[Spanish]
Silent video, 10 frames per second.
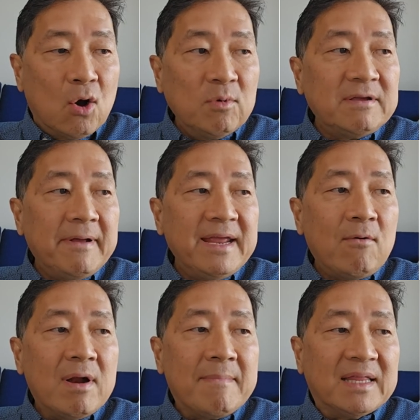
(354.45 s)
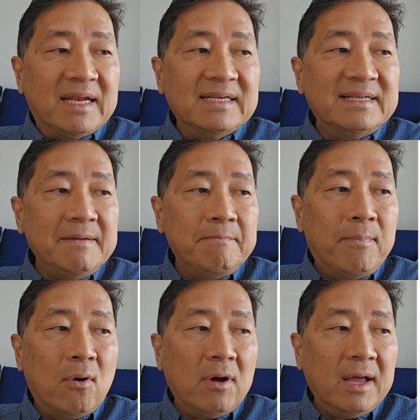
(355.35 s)
¿Cómo se vería una matriz
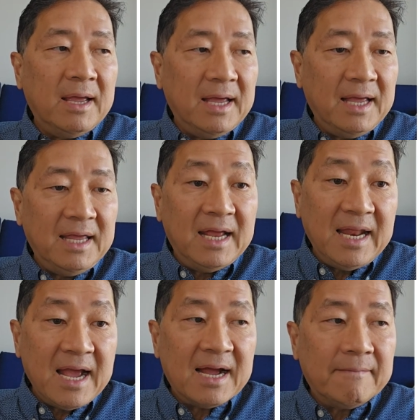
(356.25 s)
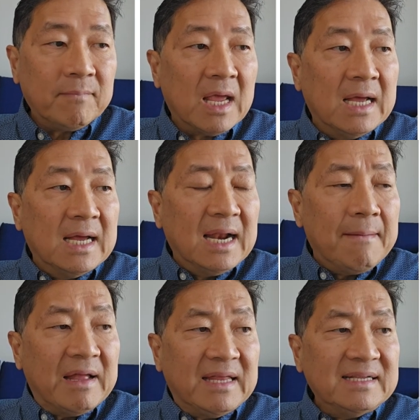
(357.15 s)
tipo eh, Y?
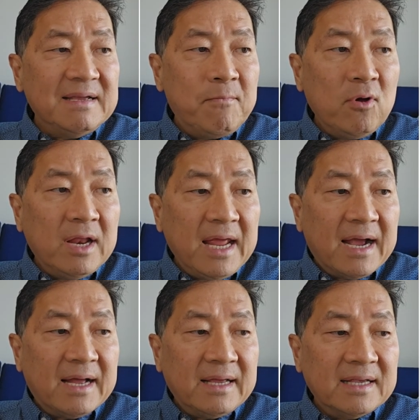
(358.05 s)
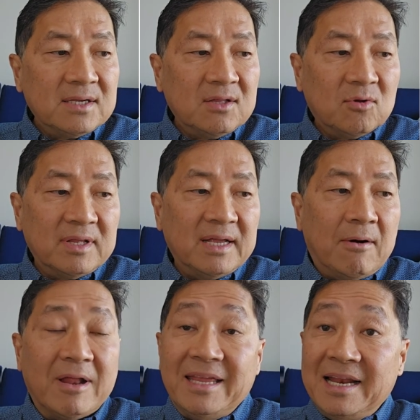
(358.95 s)
La matriz tipo Y es en donde
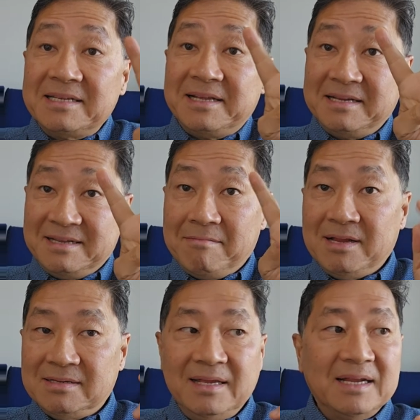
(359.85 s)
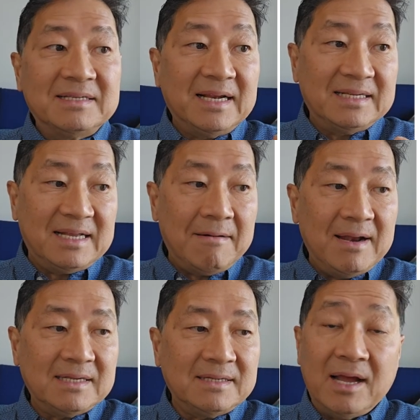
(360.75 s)
ahora tienes tres tablas. Tienes tres
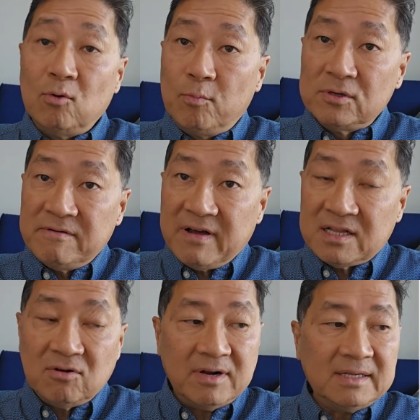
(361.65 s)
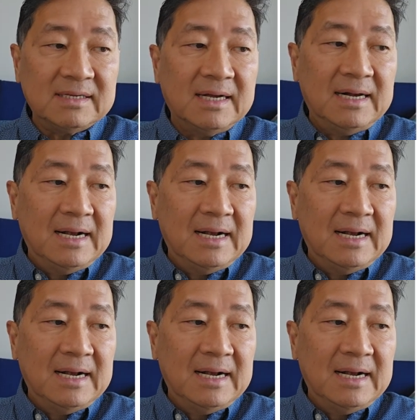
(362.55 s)
tablas de grupos de factores,